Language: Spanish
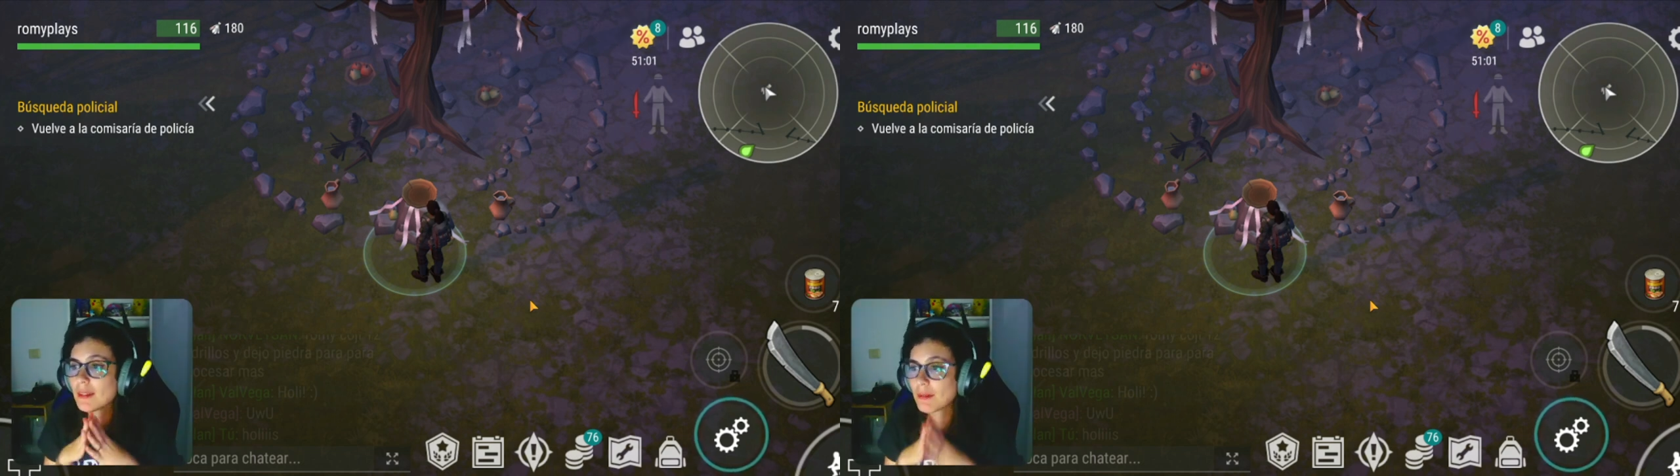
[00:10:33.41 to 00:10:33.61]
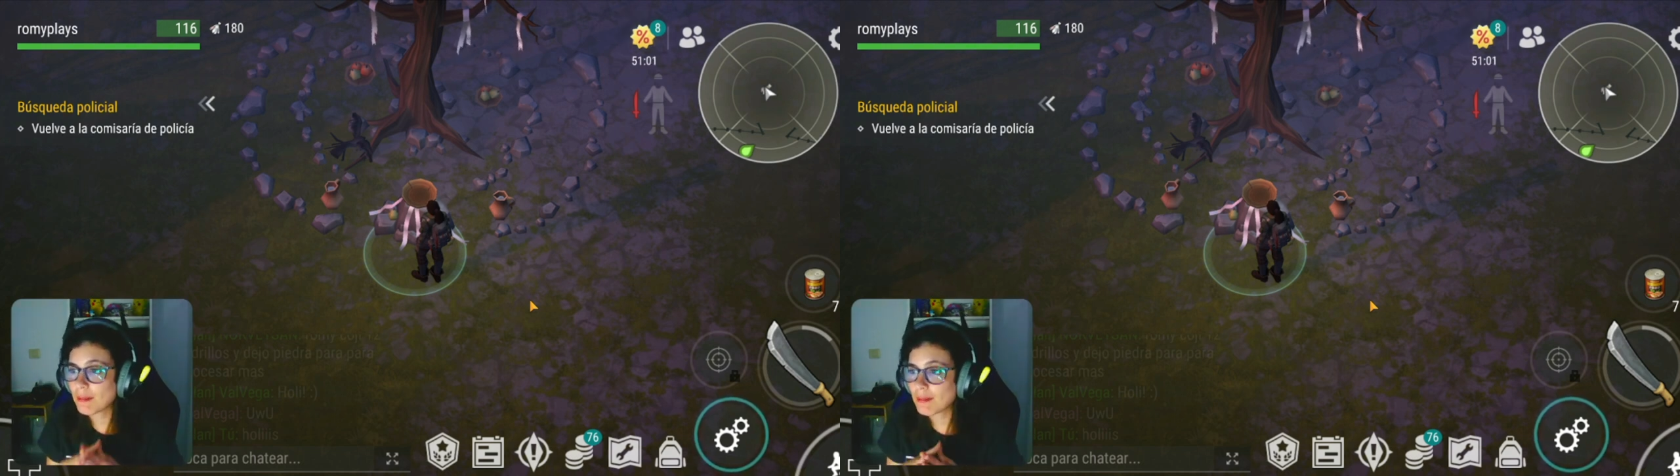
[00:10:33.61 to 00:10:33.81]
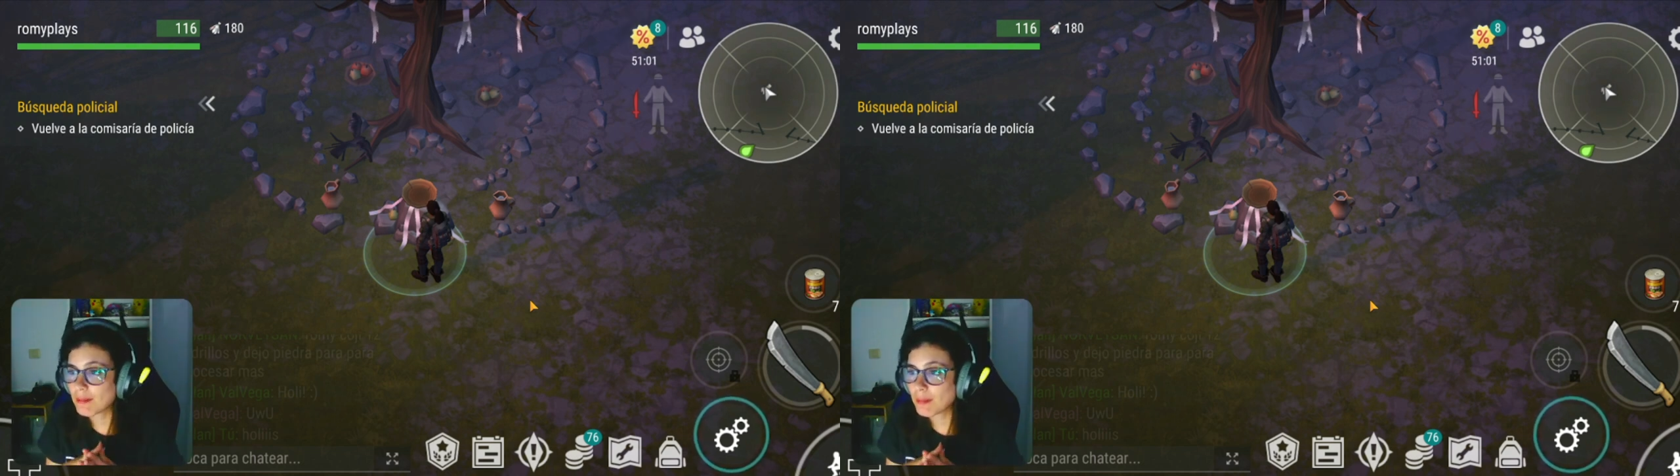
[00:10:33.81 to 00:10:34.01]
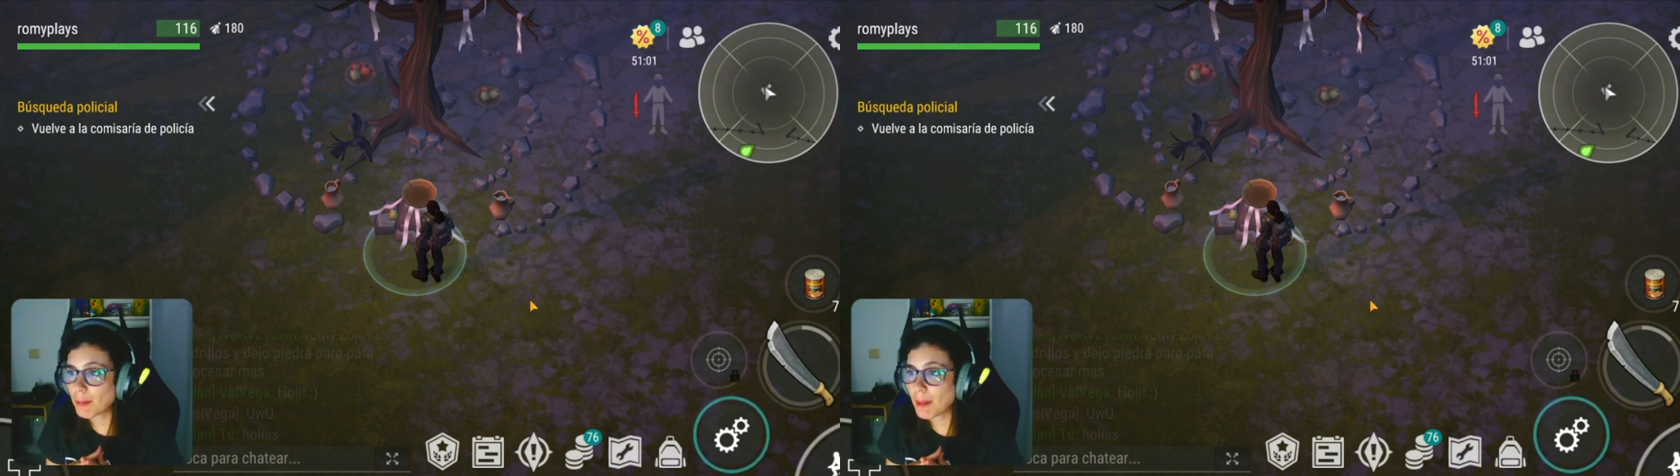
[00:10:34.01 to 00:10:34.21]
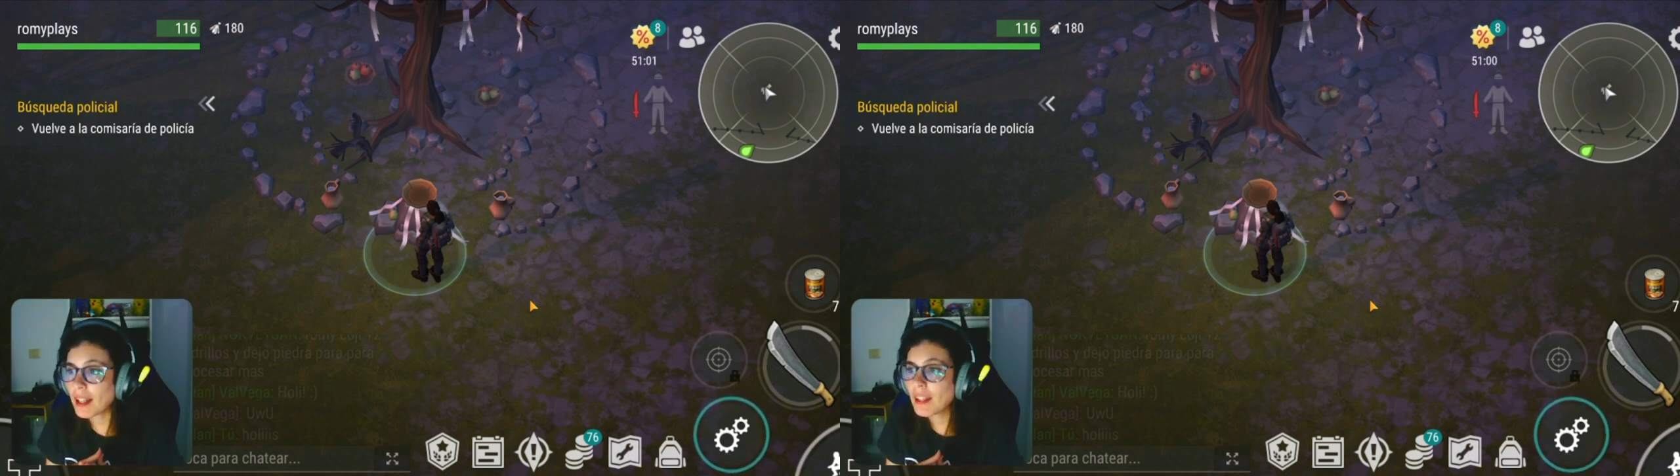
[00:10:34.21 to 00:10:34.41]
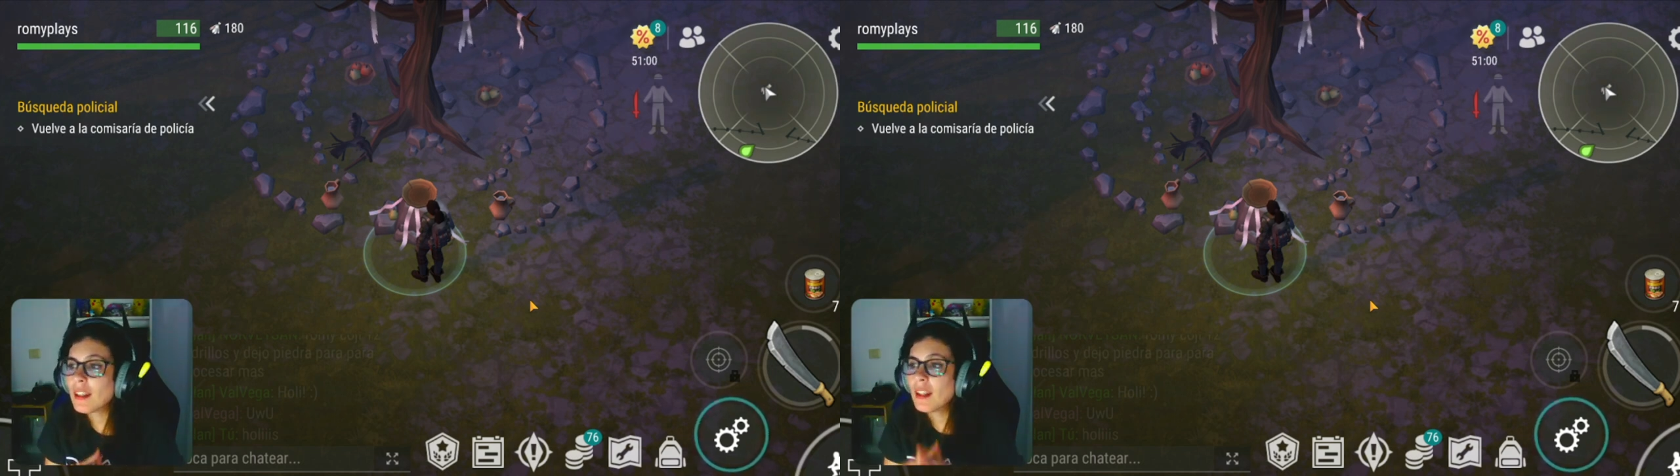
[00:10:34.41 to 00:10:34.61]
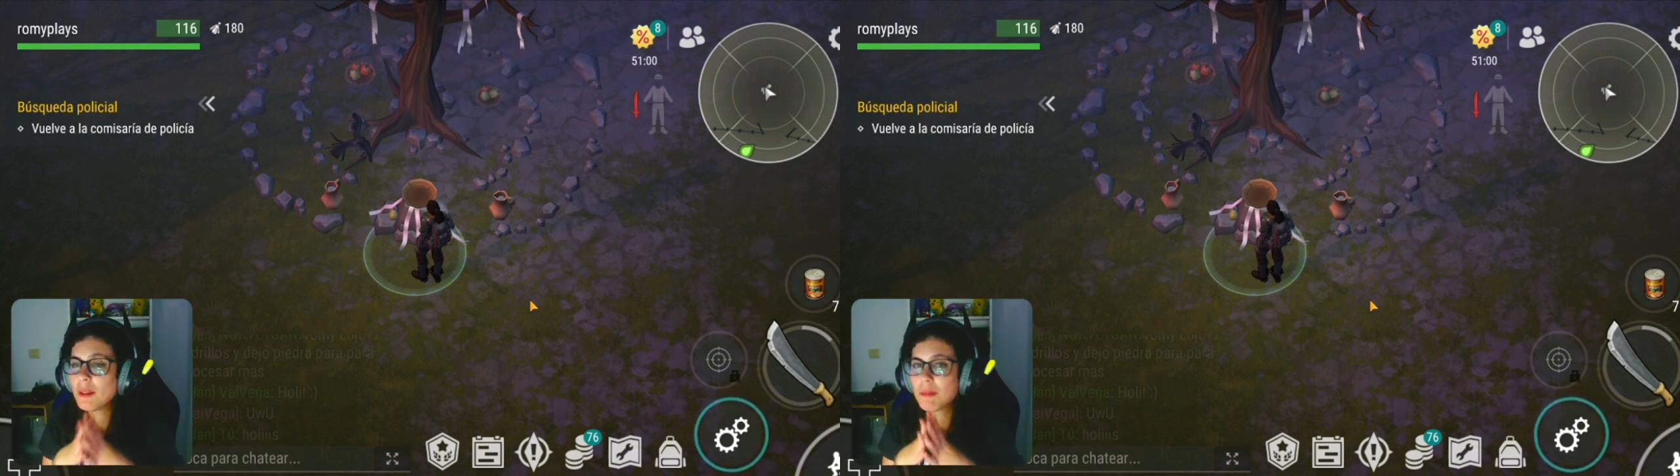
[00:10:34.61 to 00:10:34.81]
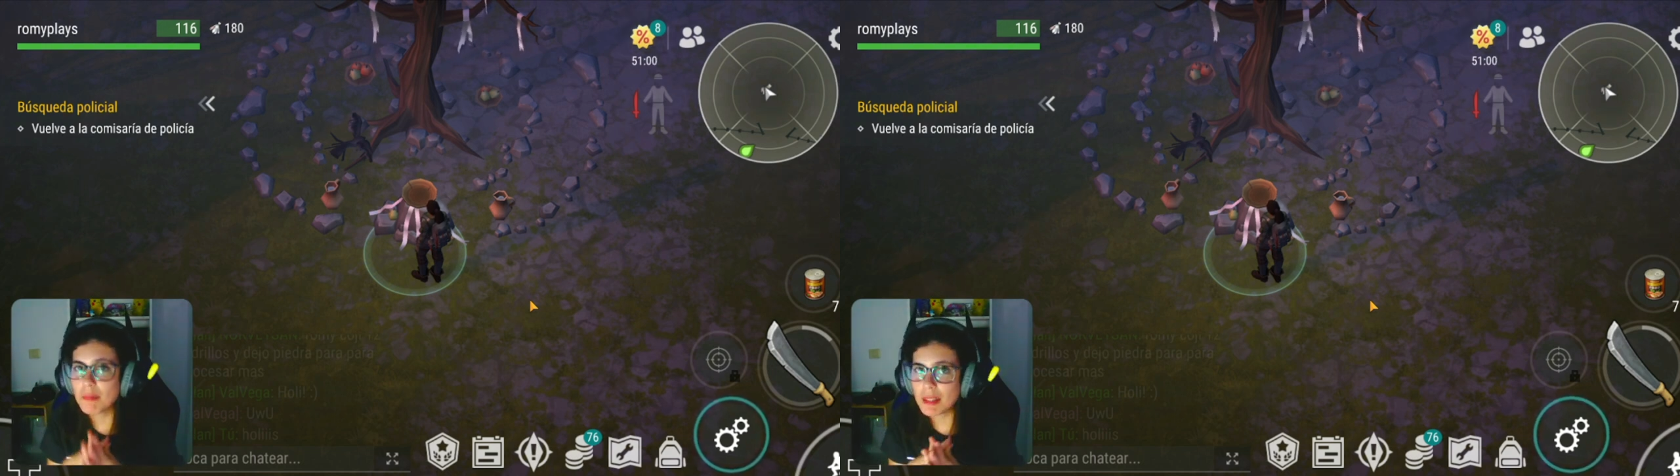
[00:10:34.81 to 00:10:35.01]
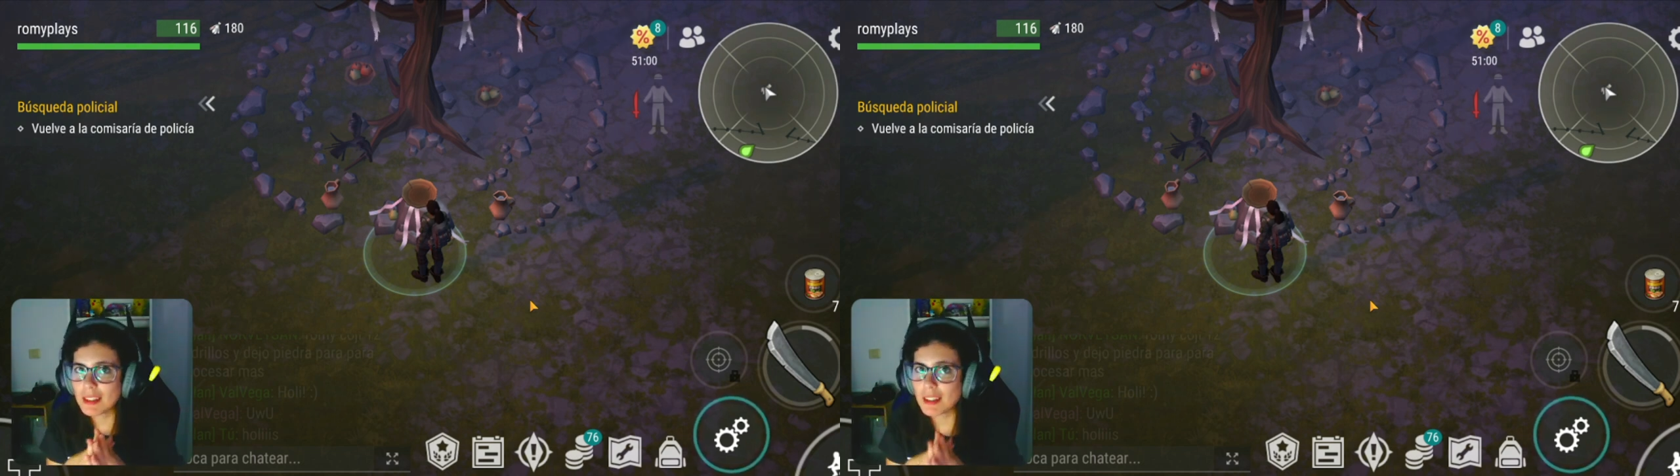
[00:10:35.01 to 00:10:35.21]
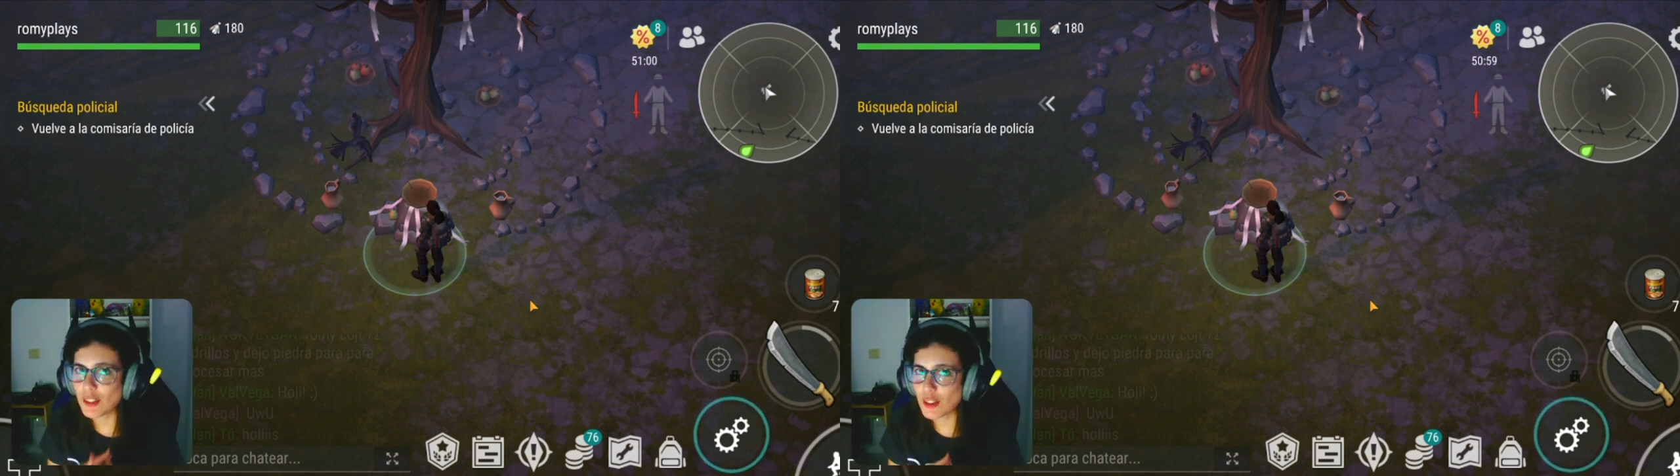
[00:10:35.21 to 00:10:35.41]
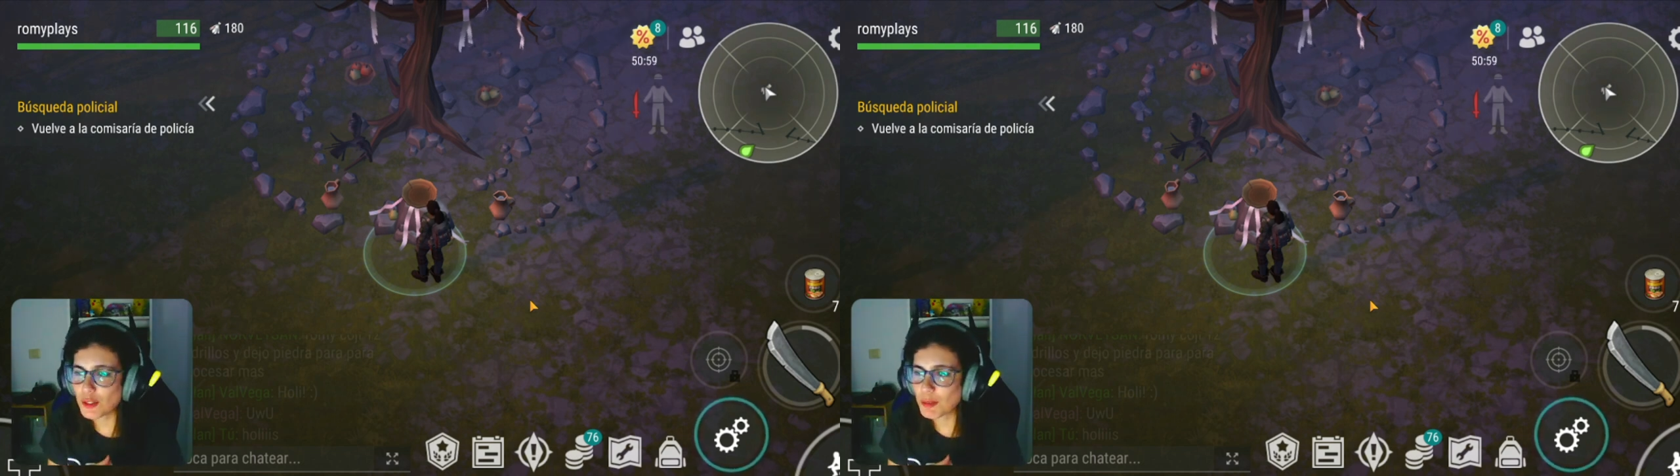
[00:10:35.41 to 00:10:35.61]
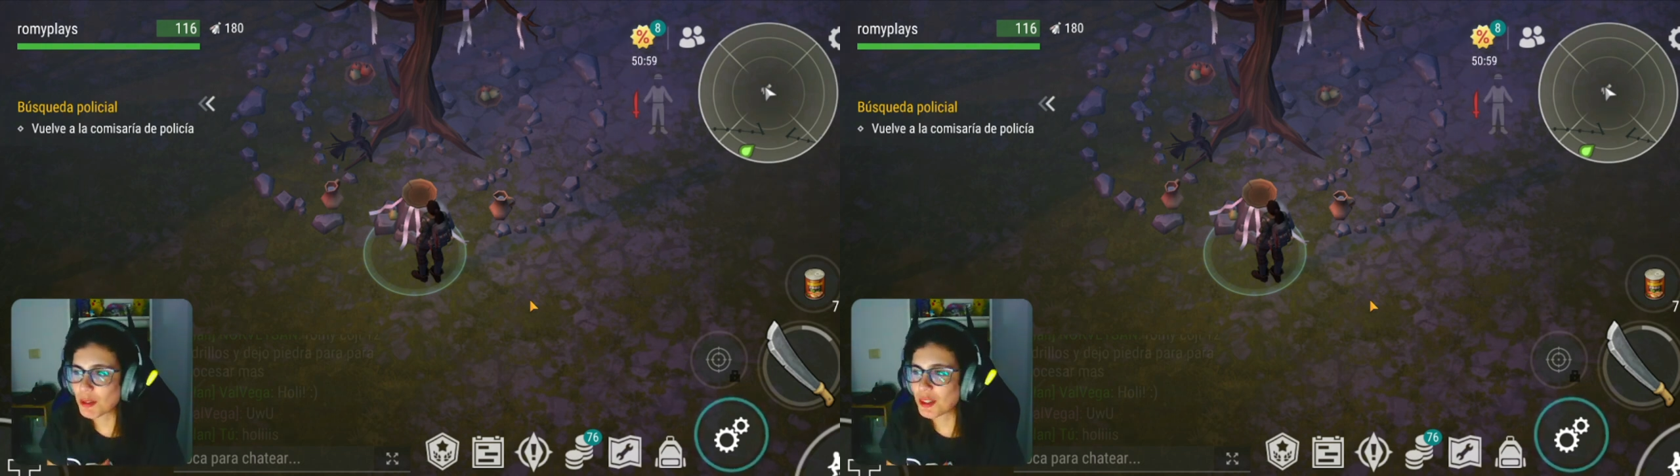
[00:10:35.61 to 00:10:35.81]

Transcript: Mm, bye, Mr. Cosmos.